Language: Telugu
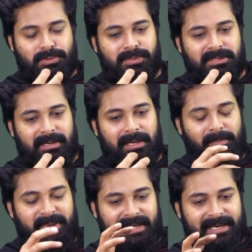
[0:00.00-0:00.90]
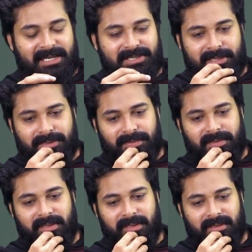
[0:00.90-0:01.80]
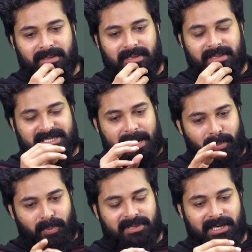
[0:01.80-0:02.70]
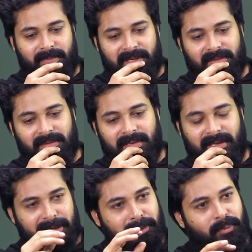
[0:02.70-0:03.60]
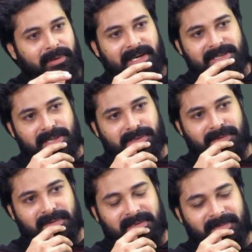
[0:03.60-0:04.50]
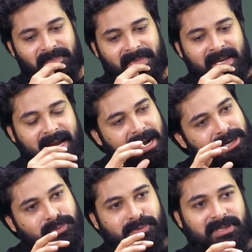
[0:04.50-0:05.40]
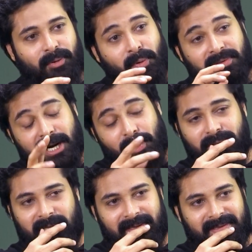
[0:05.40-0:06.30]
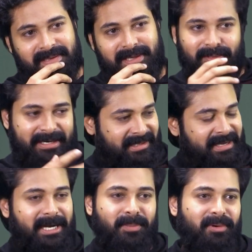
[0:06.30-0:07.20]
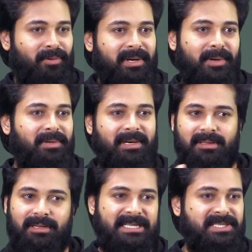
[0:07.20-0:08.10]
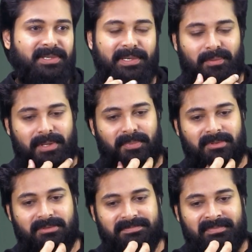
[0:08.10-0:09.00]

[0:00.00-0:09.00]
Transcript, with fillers: చూస్తా ఆ బిర్యానీ ఎలా చేస్తుంది చేపల పులుసు ఎలా పెడుతుంది ఈ రొయ్యల కూర ఎలా చేస్తుంది అన్నీ చూస్తా ఒక్కొక్కసారి అడుగుతా నేను ఇక్కడ హైదరాబాద్లో ఒంటరిగా ఉంటాను కదా సార్ అసిస్టెంట్ నేను ఉన్నప్పుడు